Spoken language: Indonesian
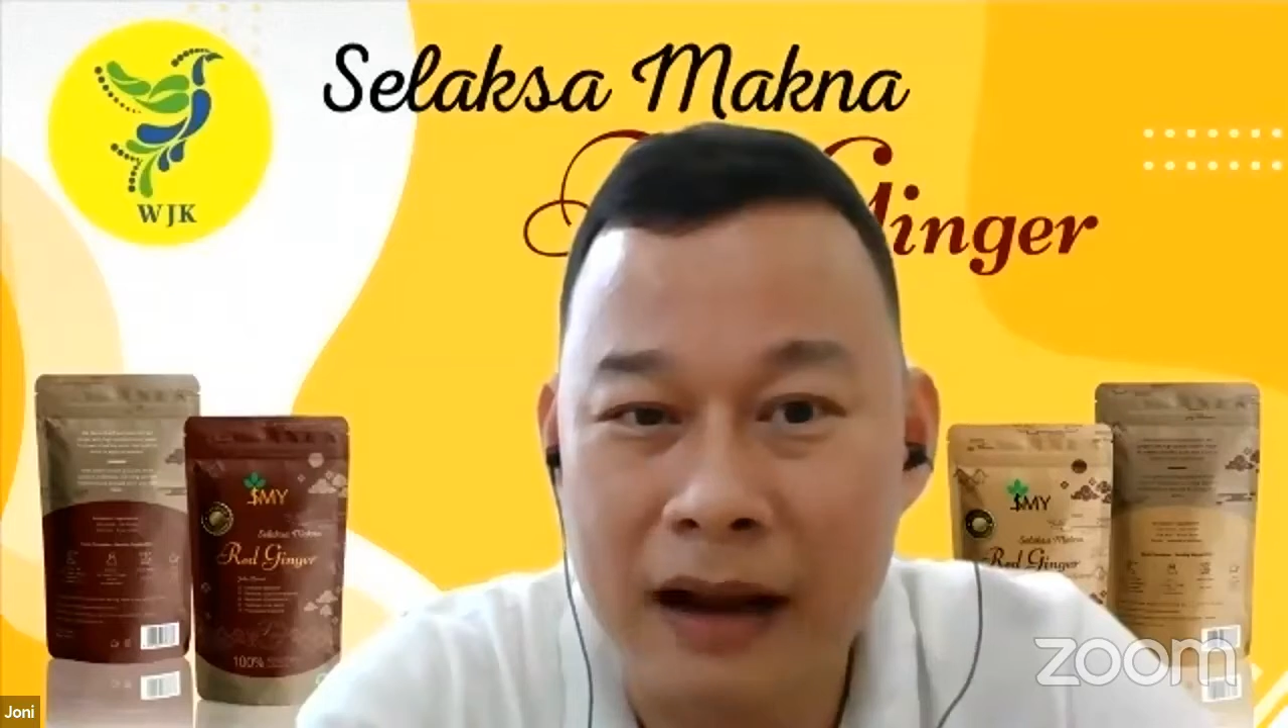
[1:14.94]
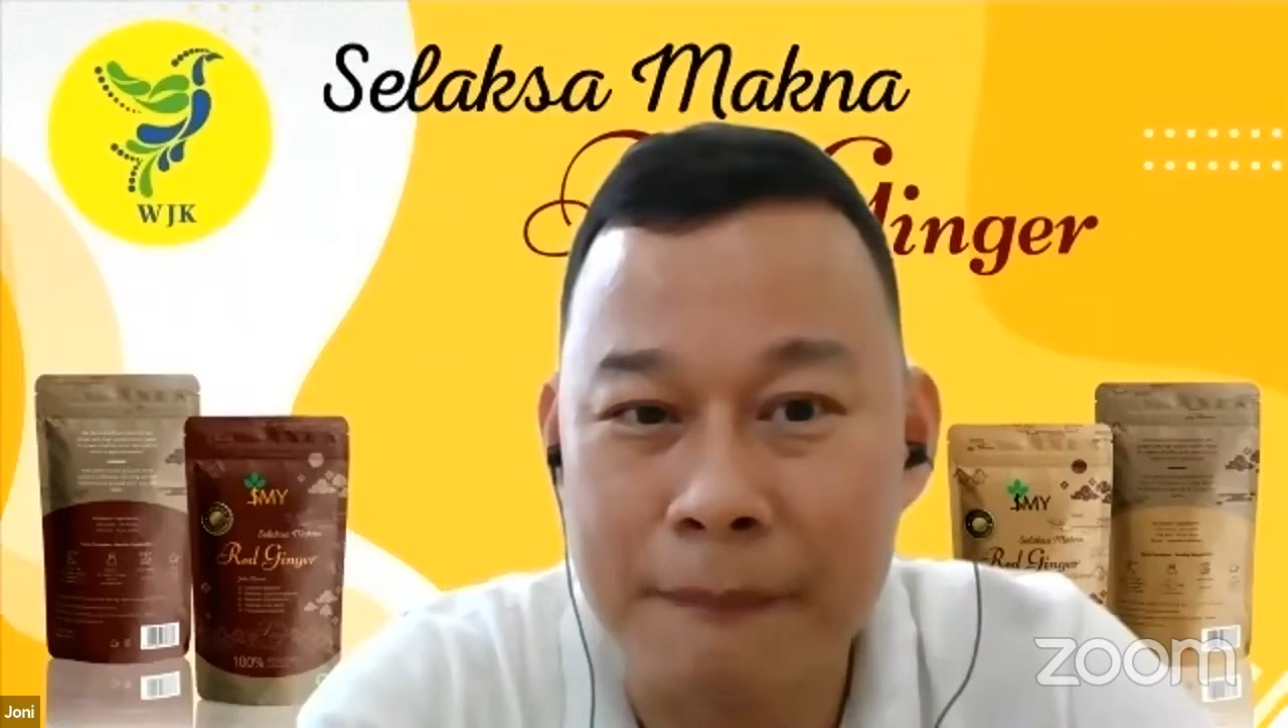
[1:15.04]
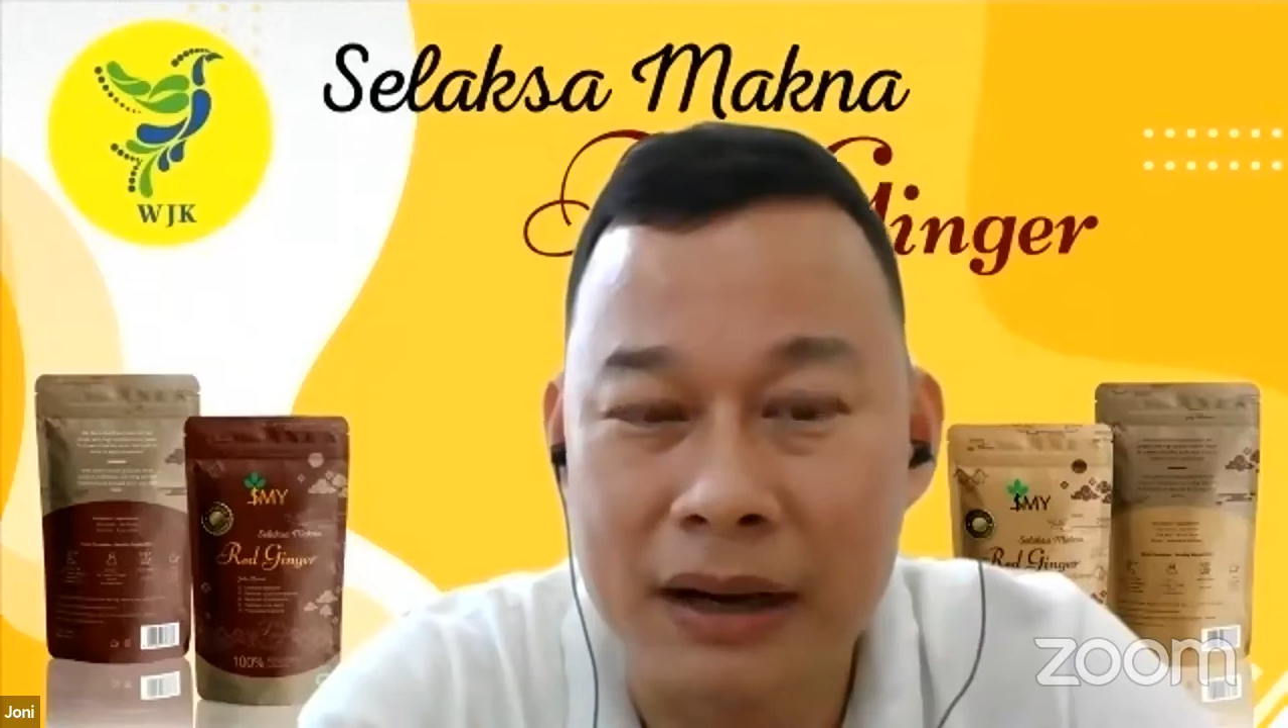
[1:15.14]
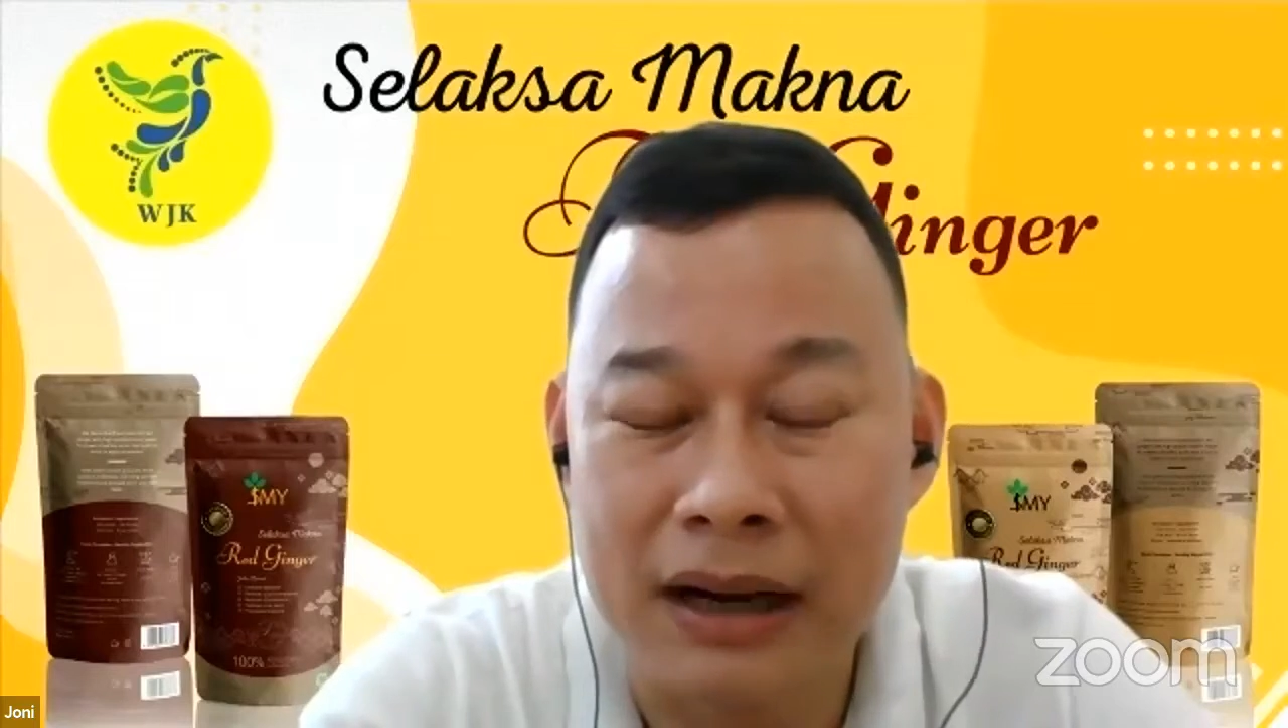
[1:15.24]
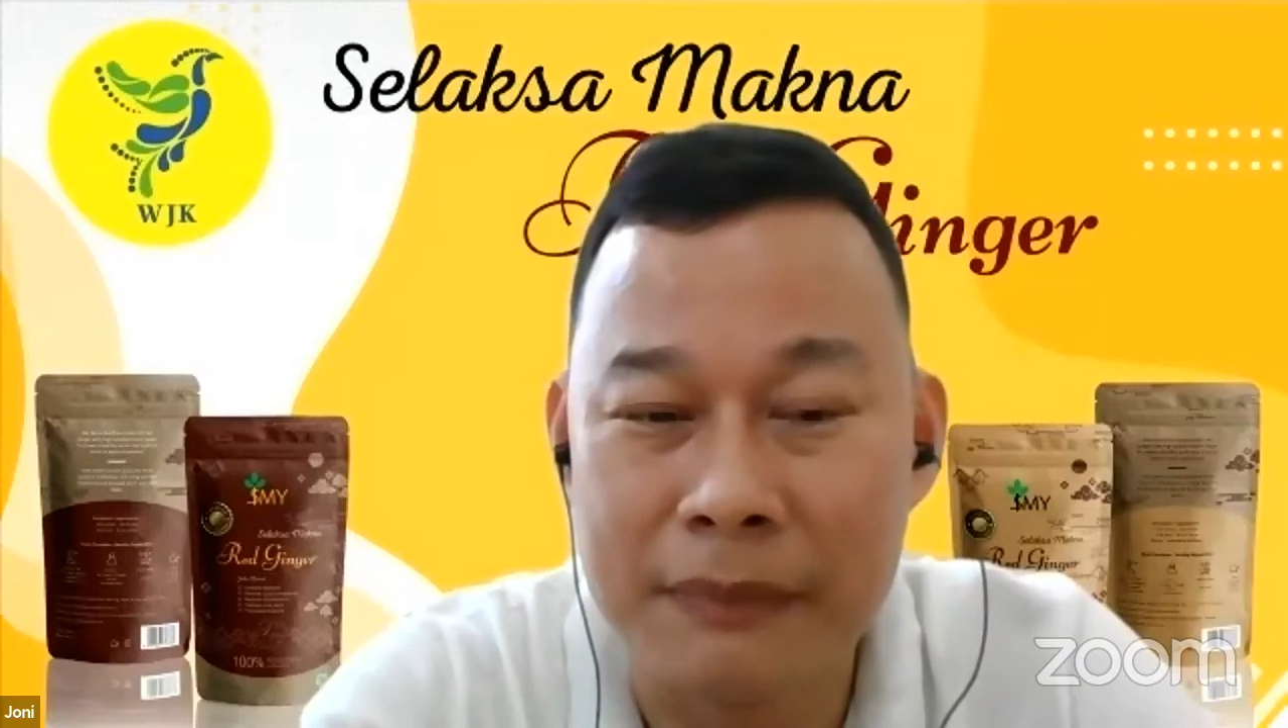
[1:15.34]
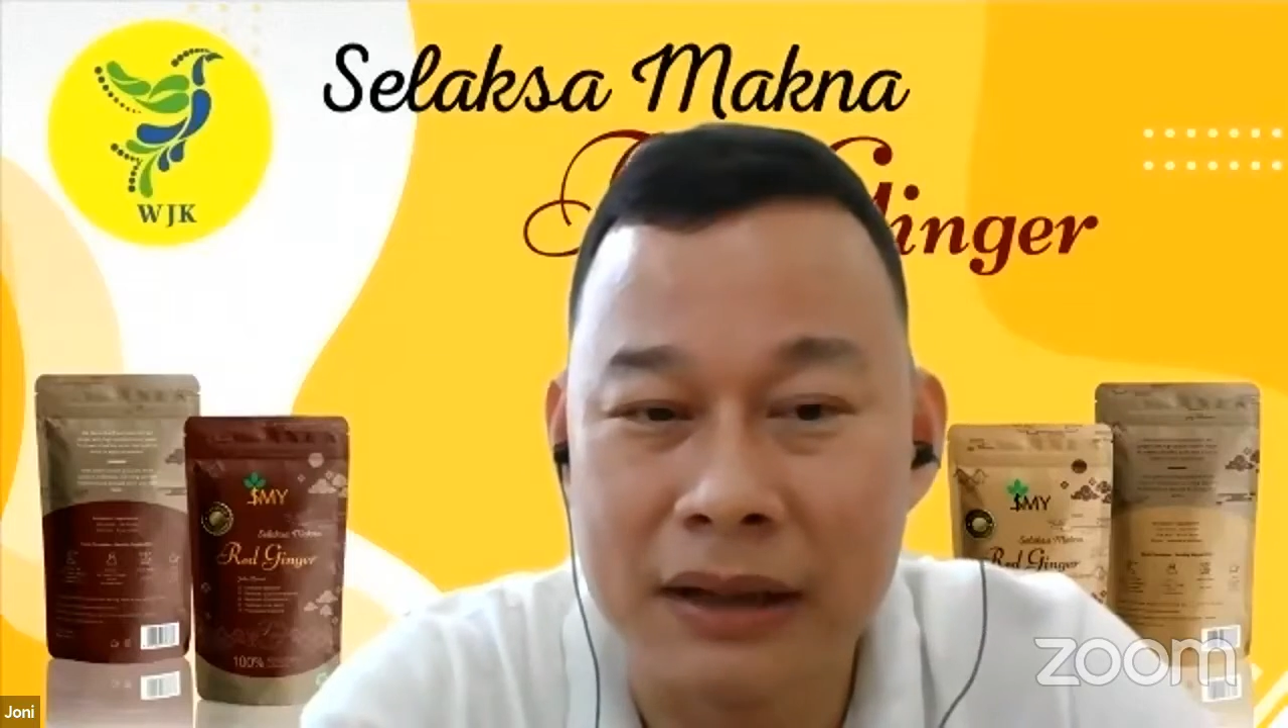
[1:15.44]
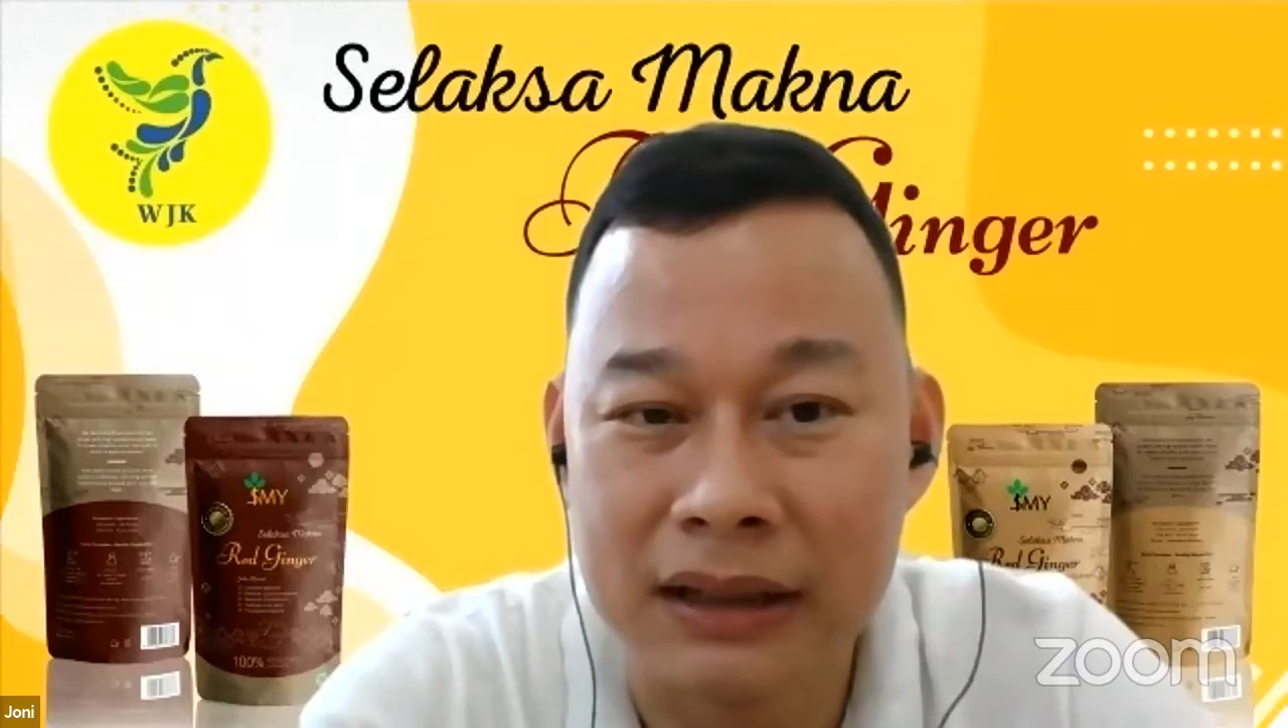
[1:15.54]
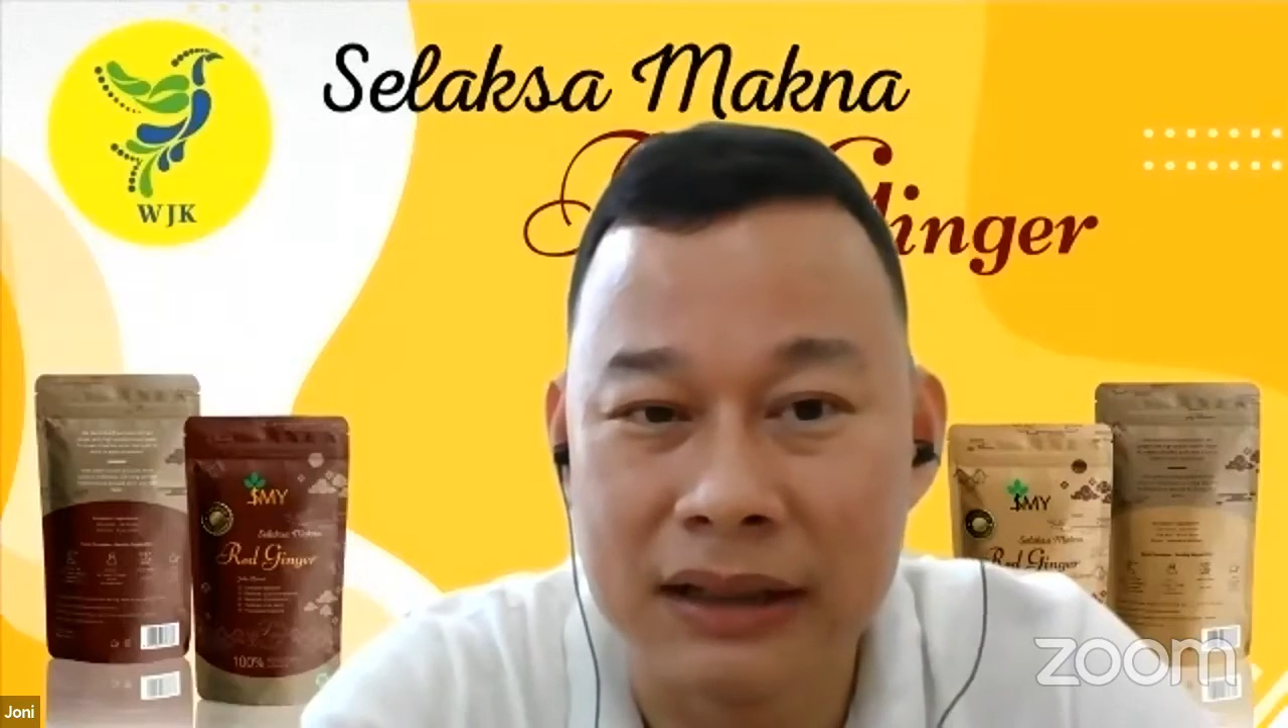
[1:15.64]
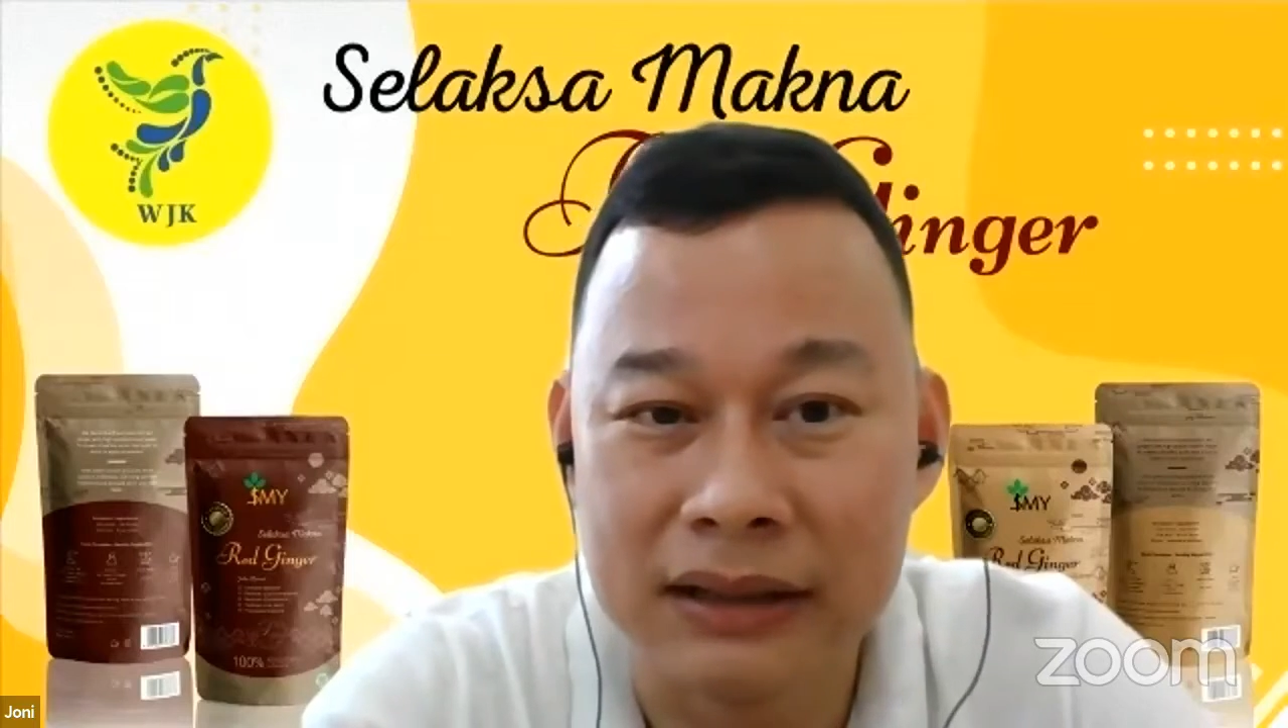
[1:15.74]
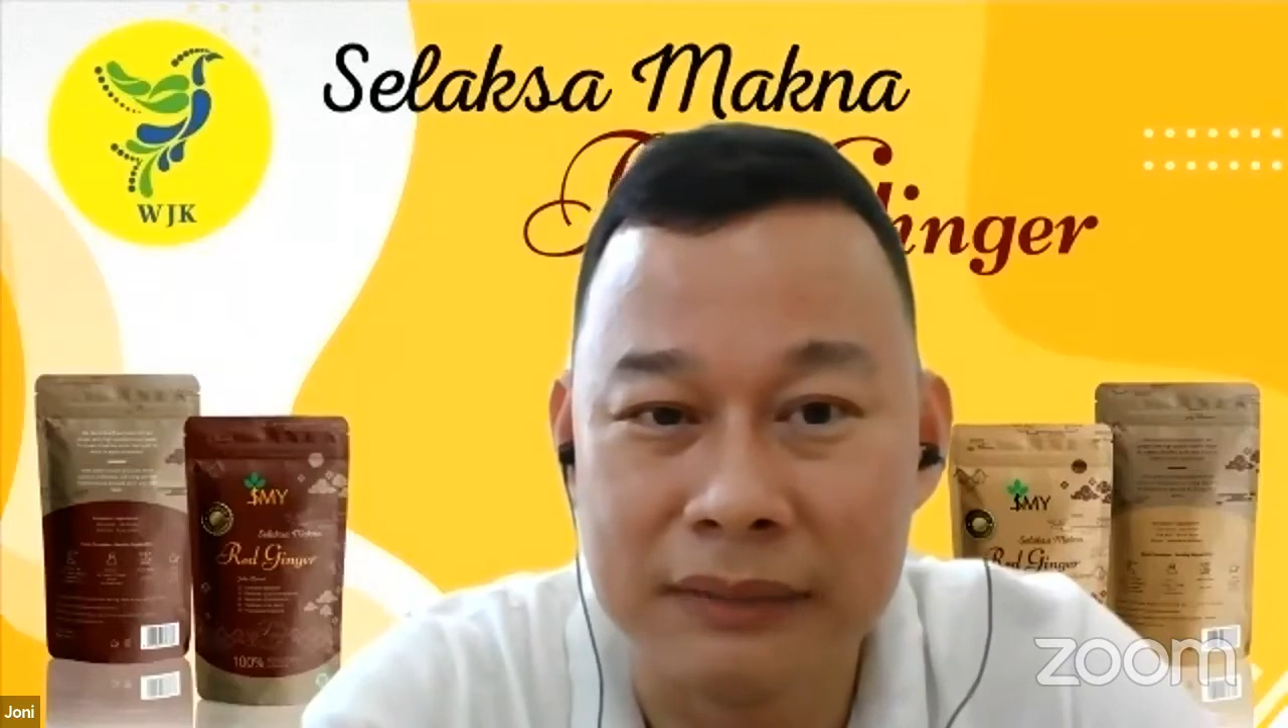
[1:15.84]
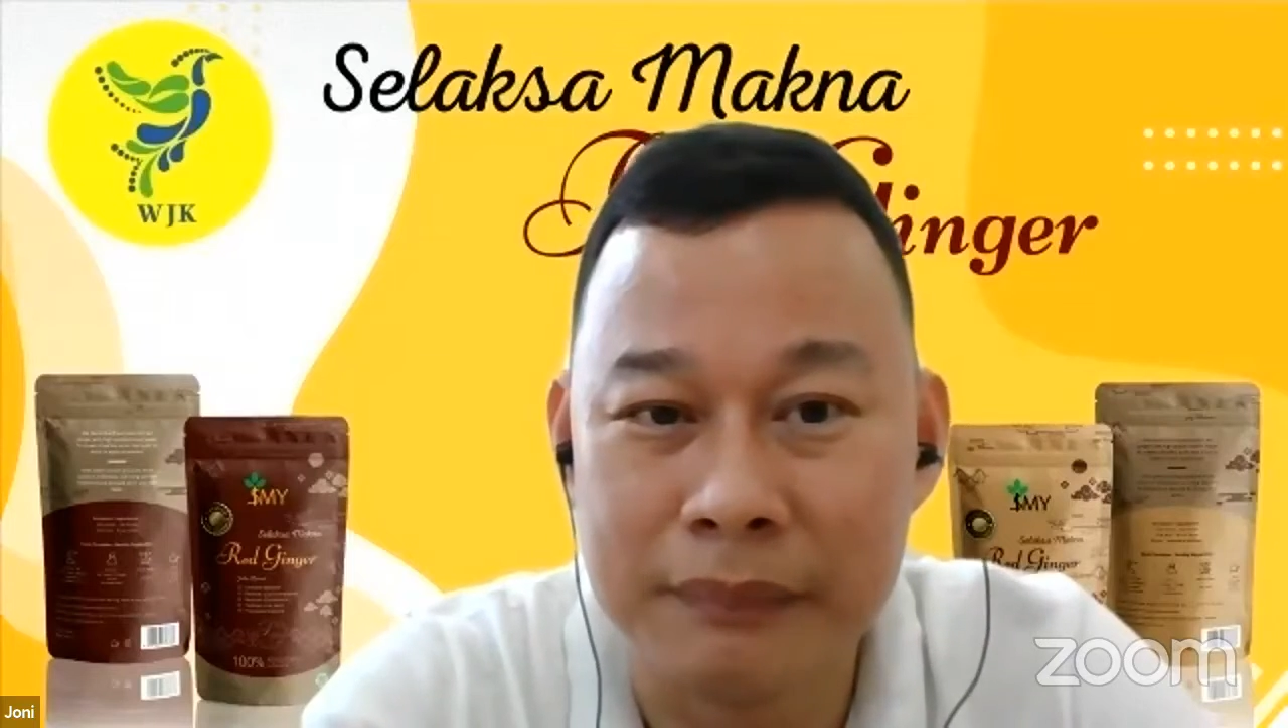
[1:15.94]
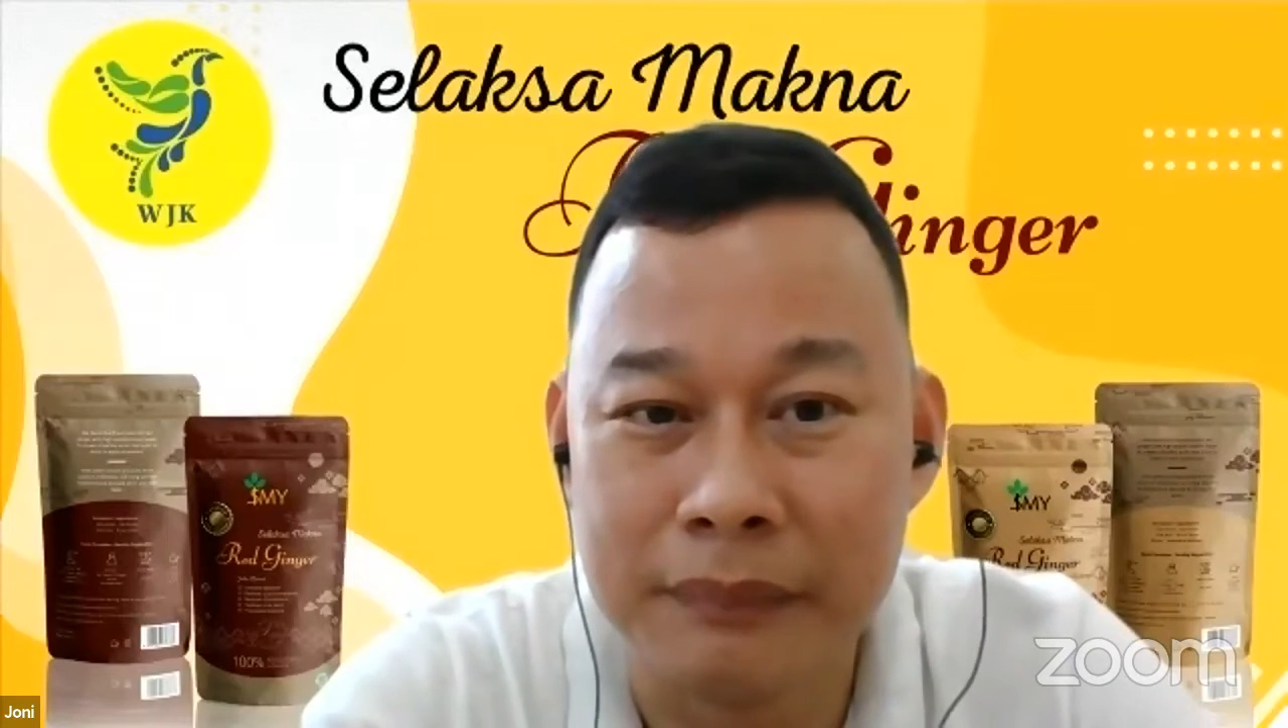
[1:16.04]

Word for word: apakah market